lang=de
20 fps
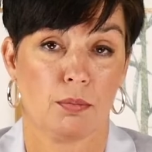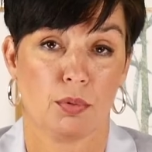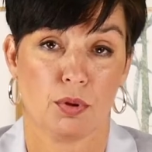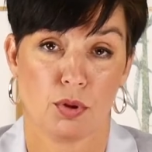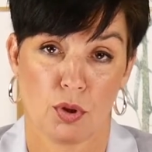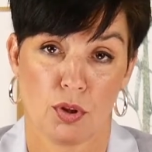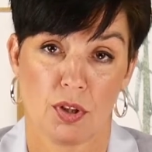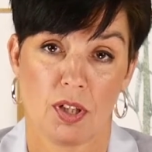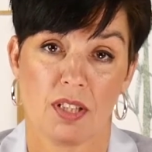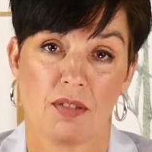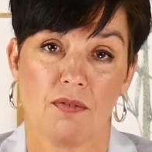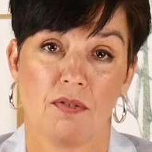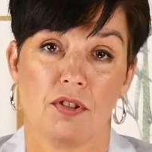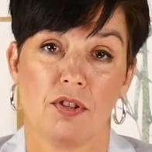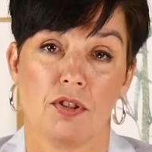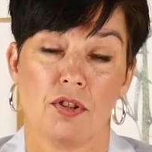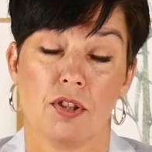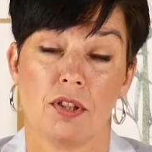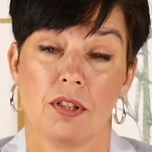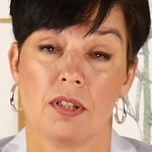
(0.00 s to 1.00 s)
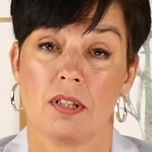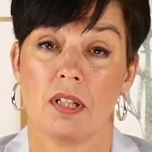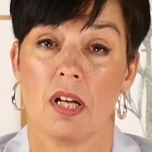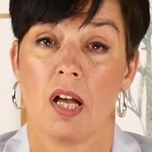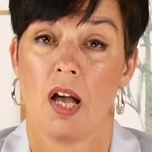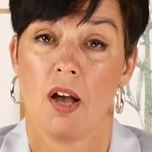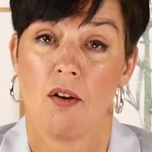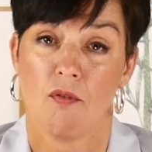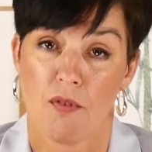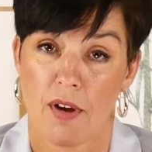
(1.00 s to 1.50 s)
besonders wichtig ist,
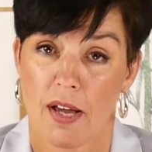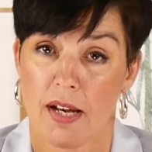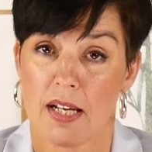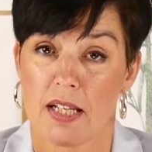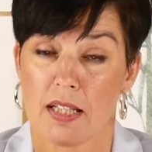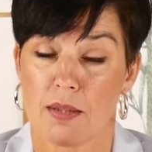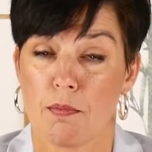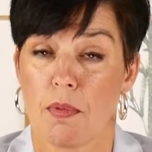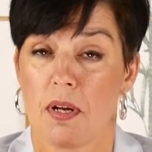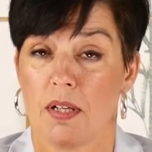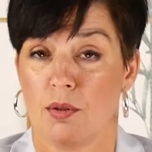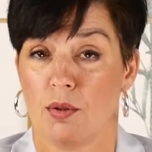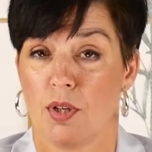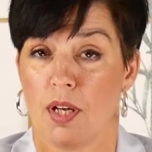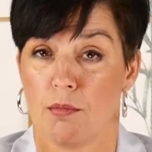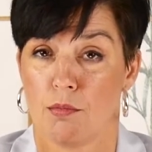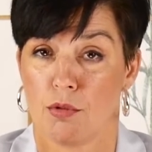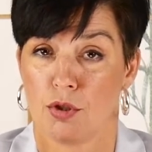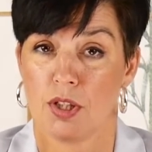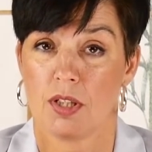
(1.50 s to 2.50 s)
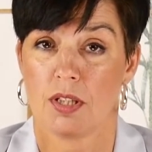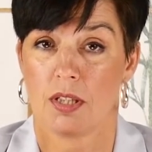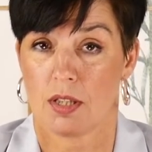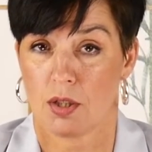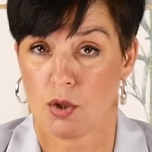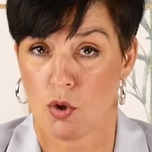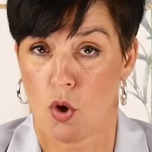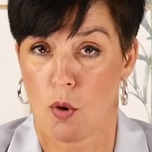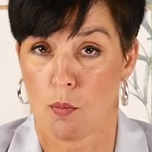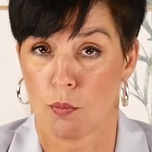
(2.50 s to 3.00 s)
wenn es mal zu einem
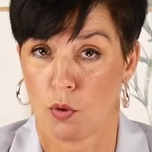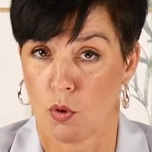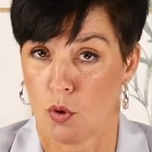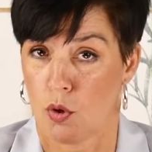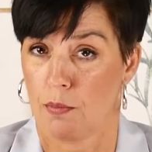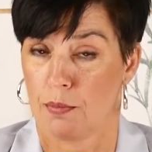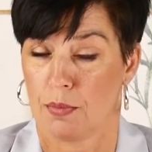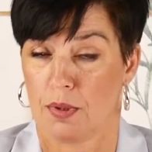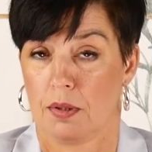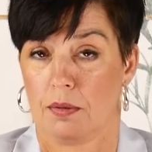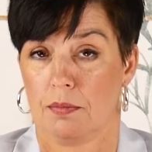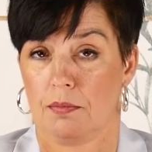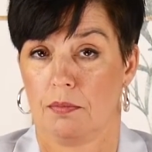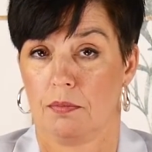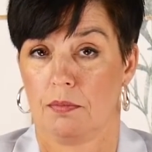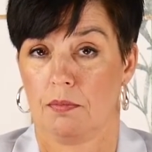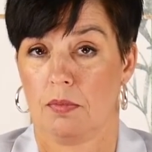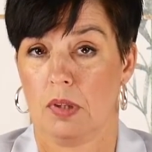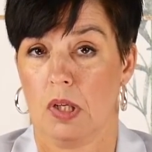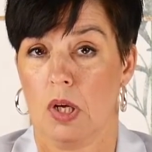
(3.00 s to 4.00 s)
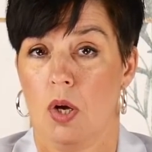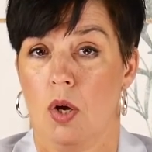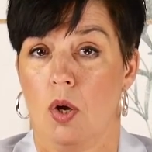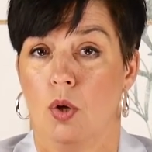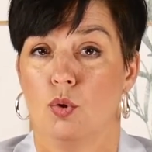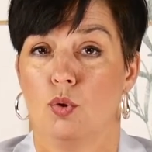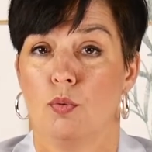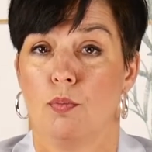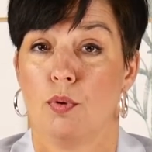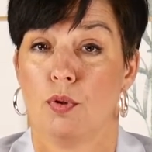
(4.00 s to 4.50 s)
Shitstorm kommt.
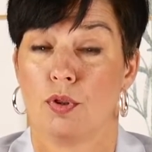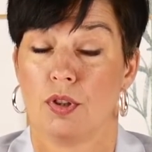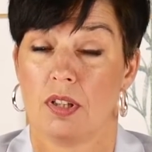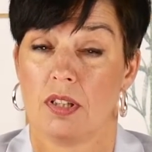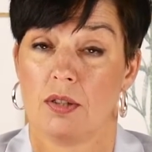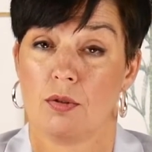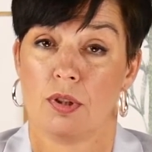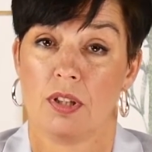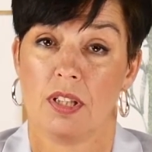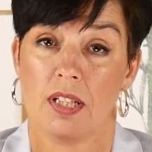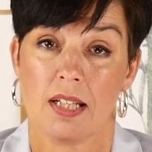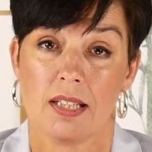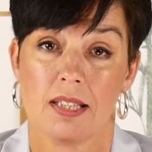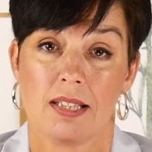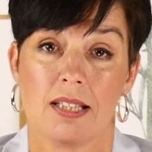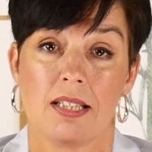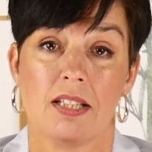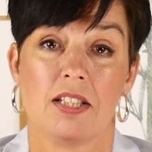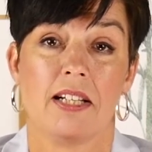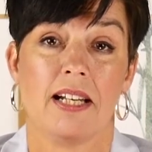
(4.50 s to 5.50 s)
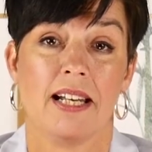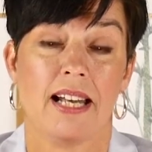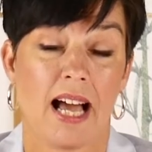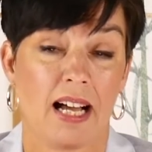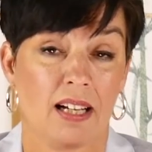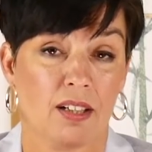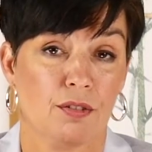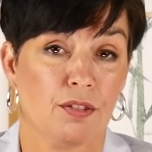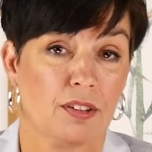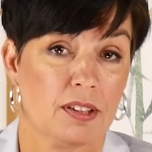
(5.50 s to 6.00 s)
Du positionierst dich
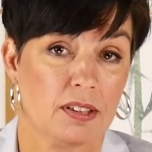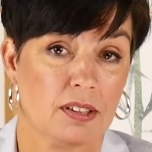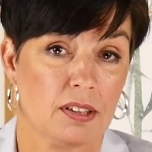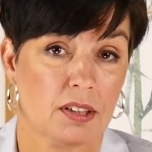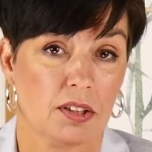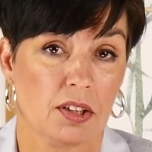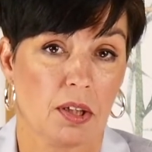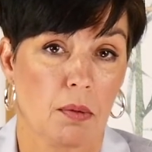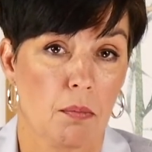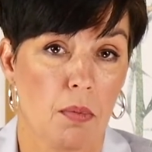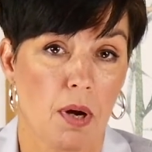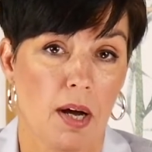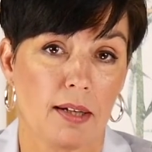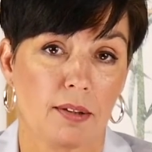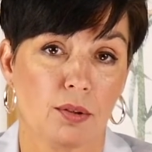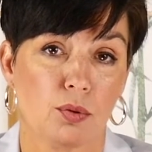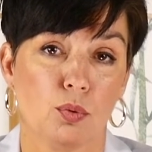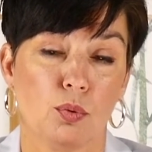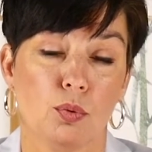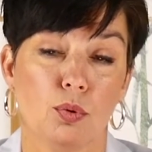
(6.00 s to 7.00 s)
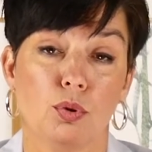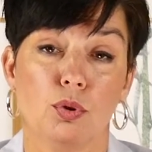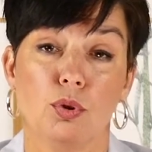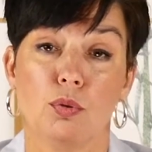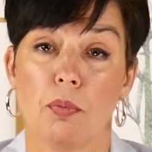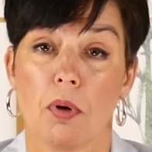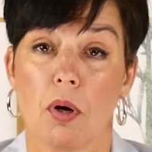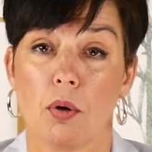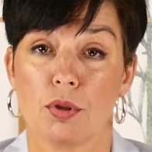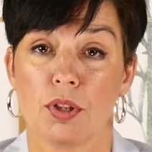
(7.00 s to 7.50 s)
langfristig am Markt und du
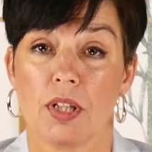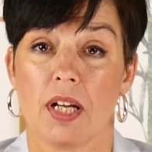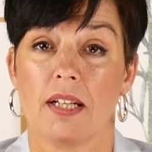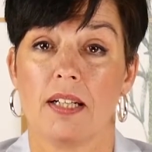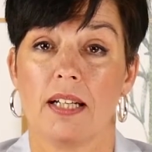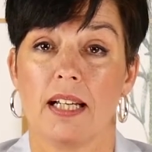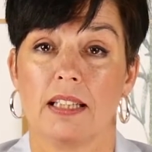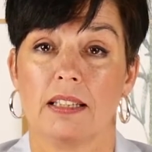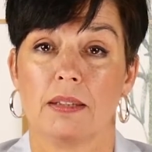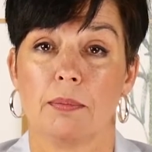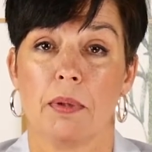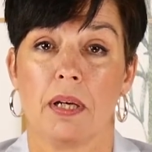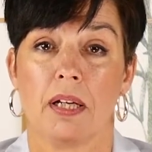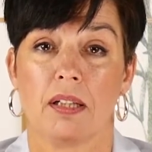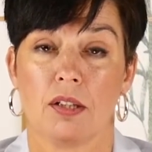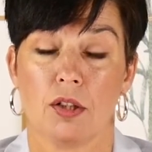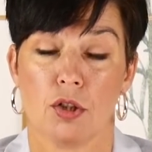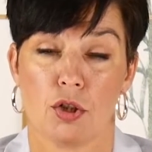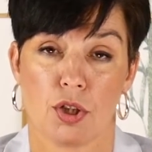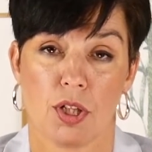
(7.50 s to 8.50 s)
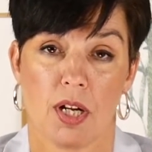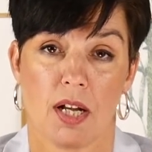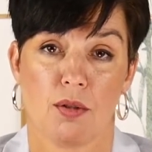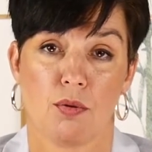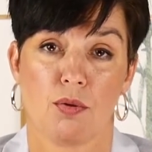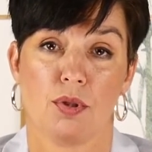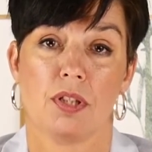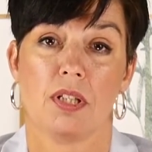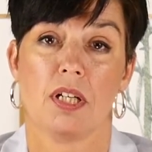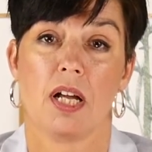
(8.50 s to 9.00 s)
baust einen
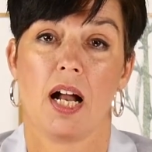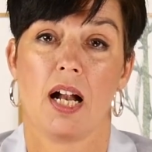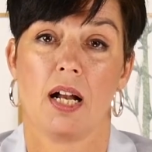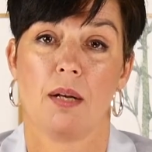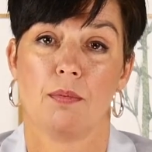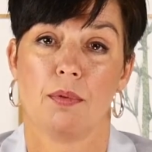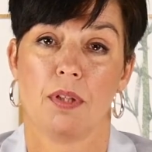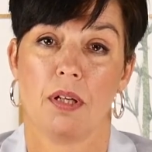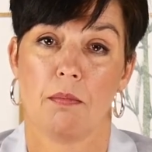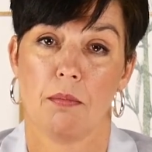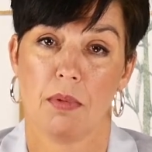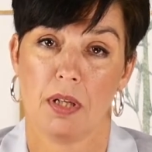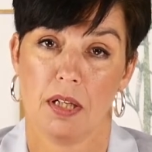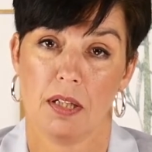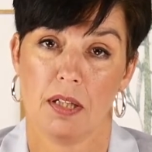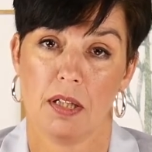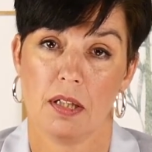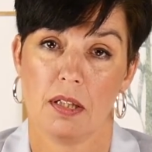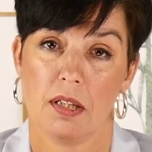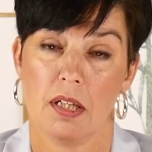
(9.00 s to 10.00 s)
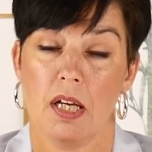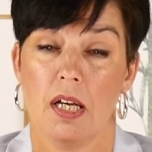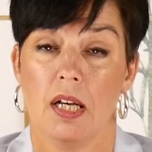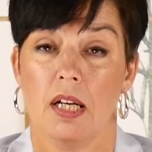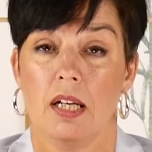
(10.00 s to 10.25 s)
Expertenstatus innerhalb der Medien,